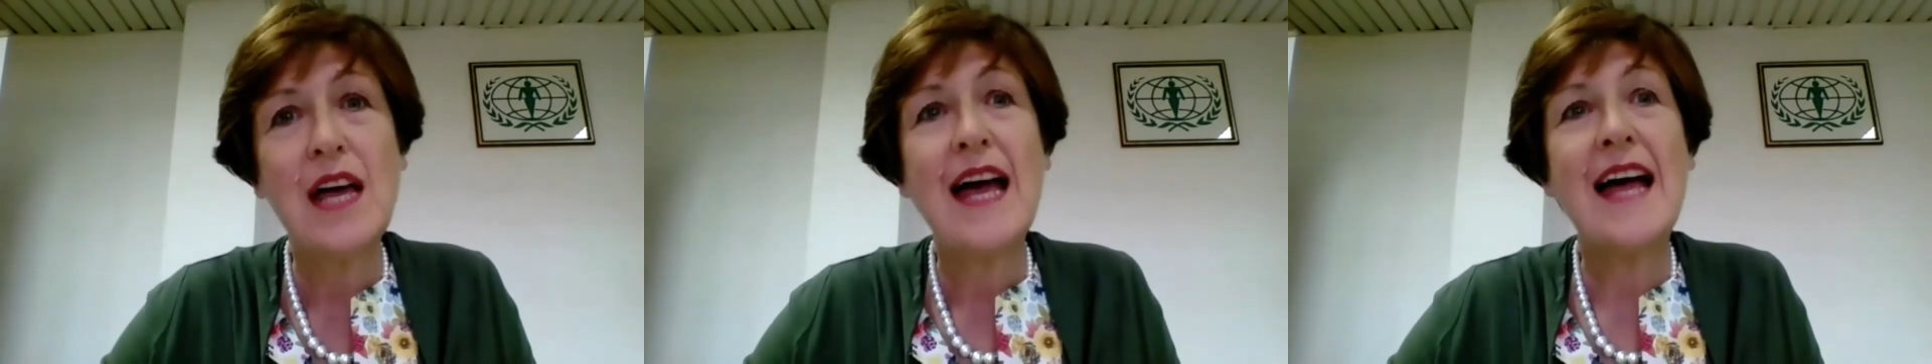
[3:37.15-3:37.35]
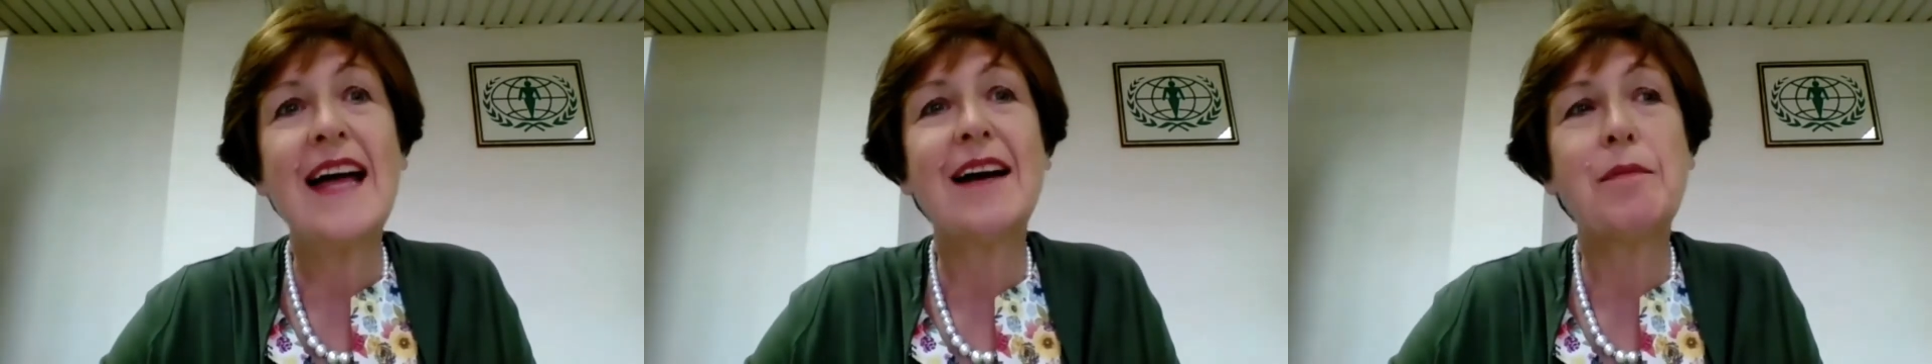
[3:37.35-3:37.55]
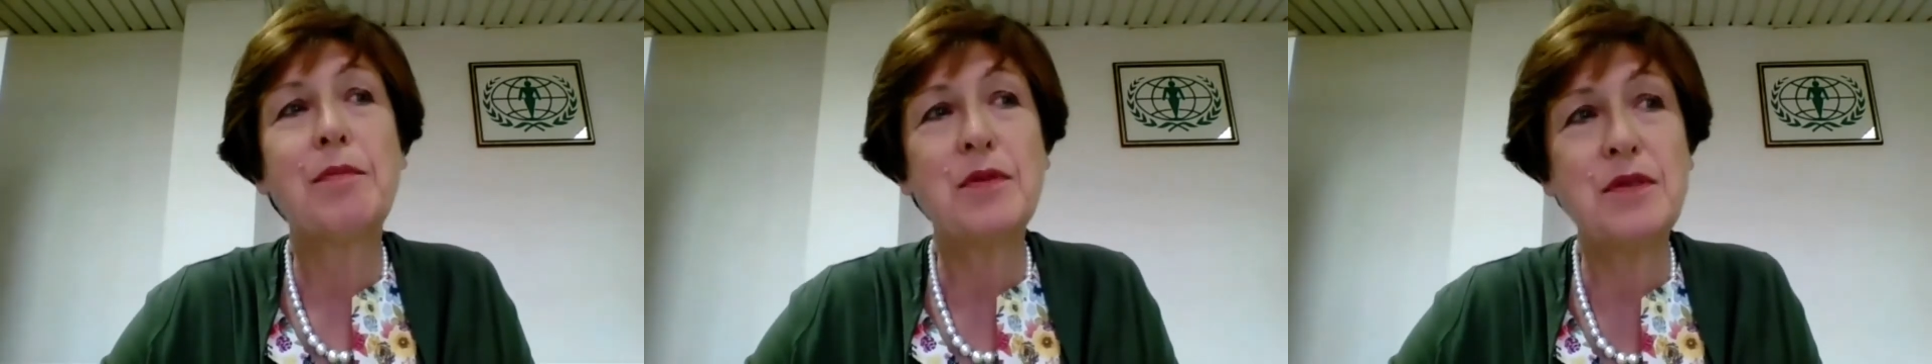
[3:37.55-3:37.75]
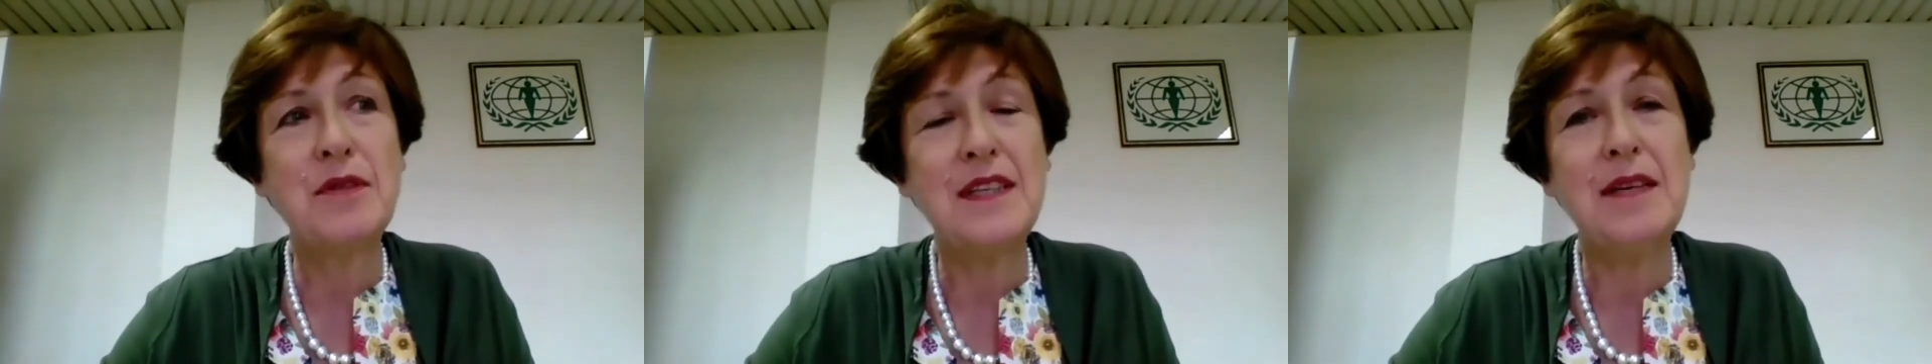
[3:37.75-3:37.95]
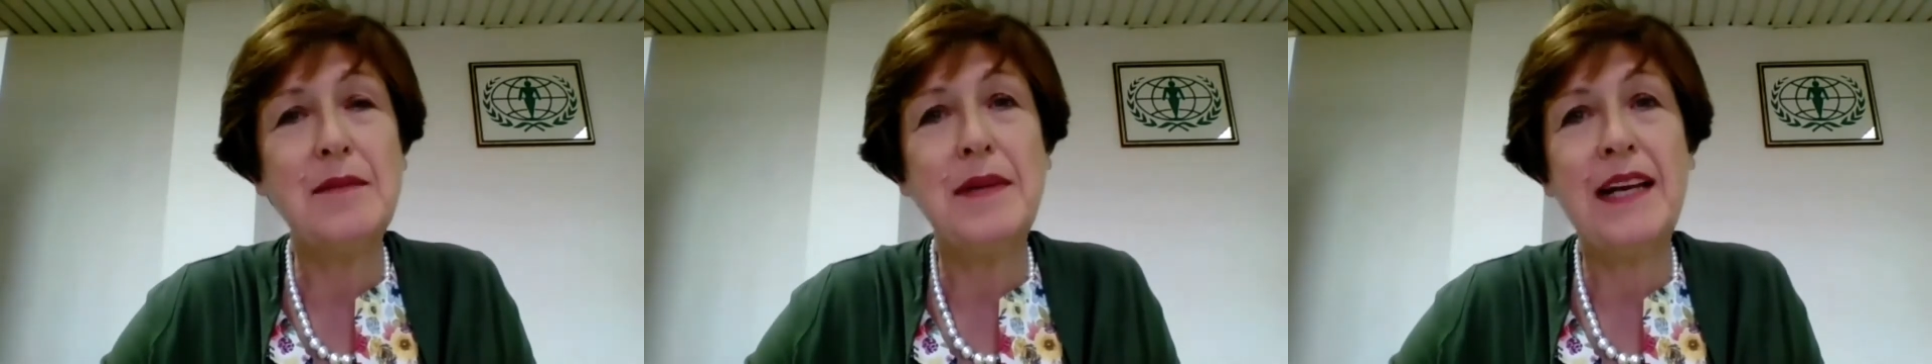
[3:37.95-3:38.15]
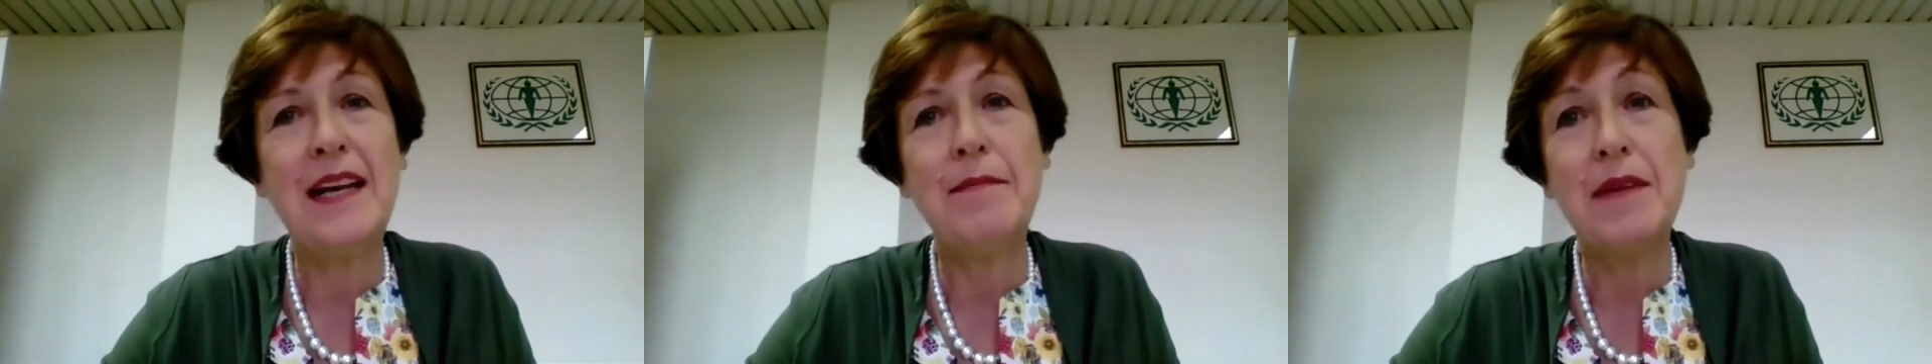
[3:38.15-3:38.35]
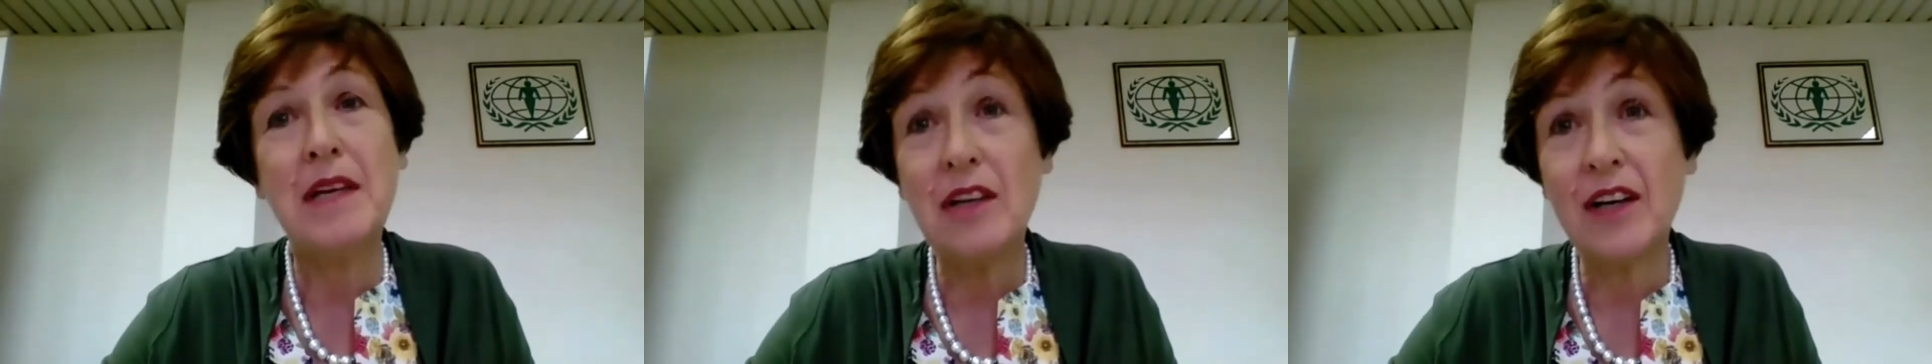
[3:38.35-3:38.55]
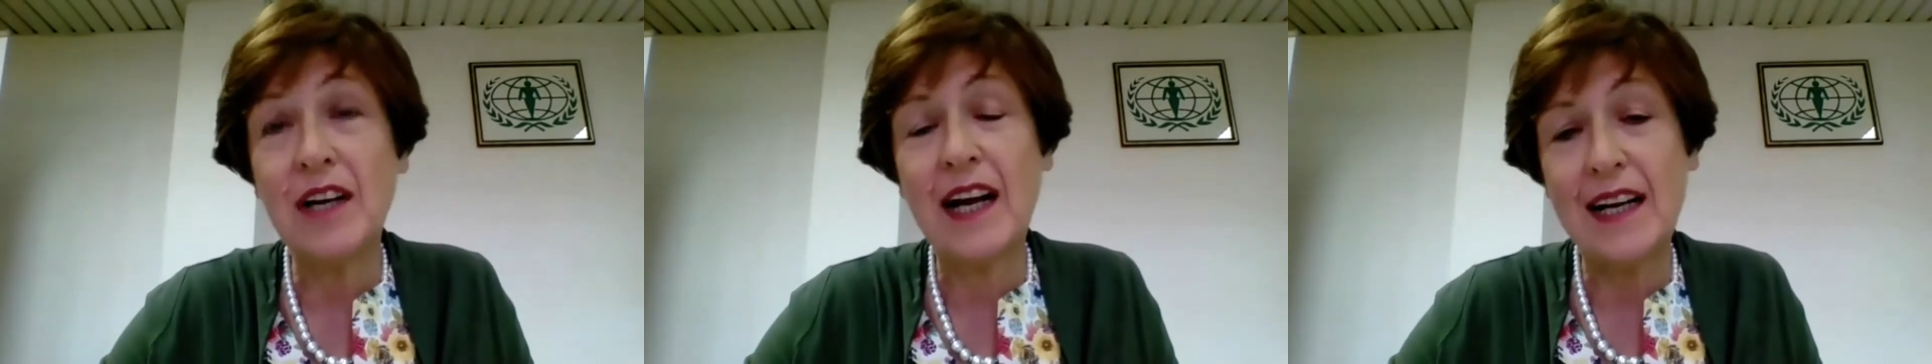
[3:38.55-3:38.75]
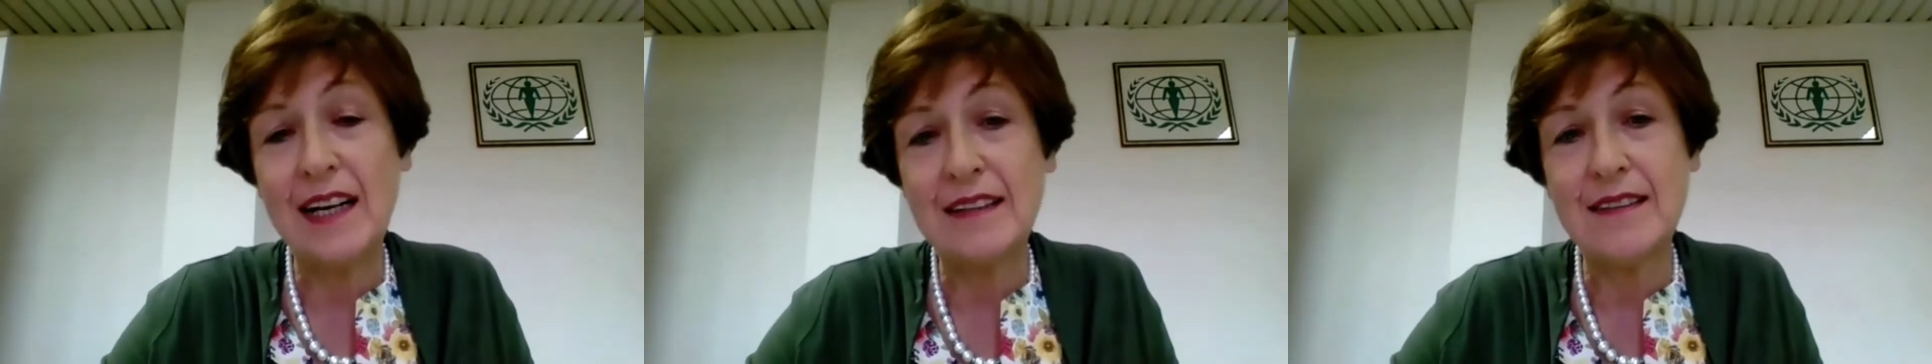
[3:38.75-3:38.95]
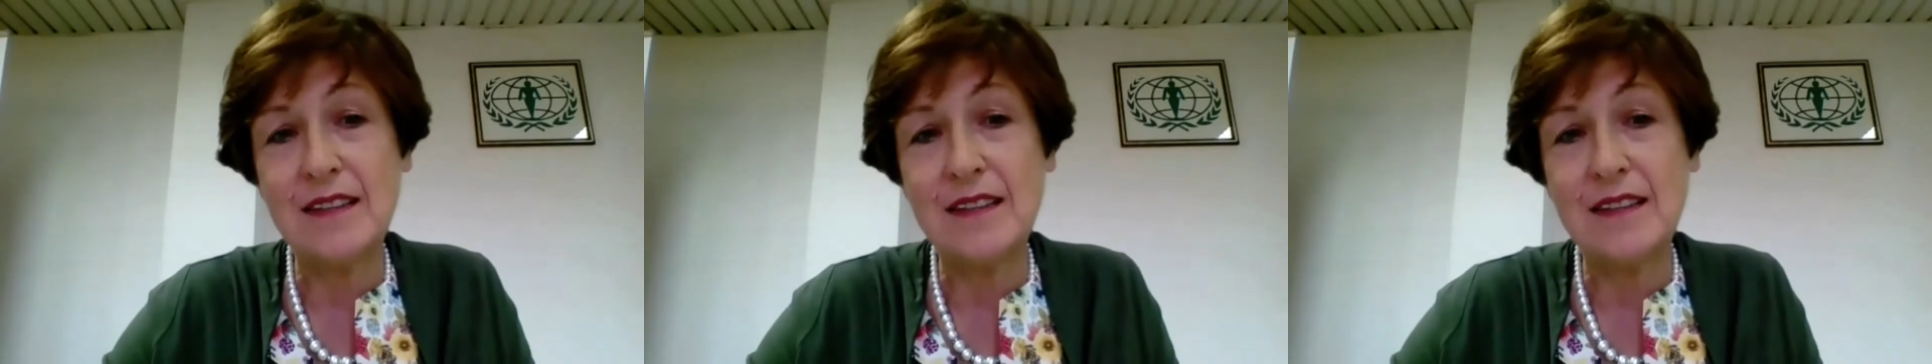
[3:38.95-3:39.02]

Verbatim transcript: era possibile migliorare la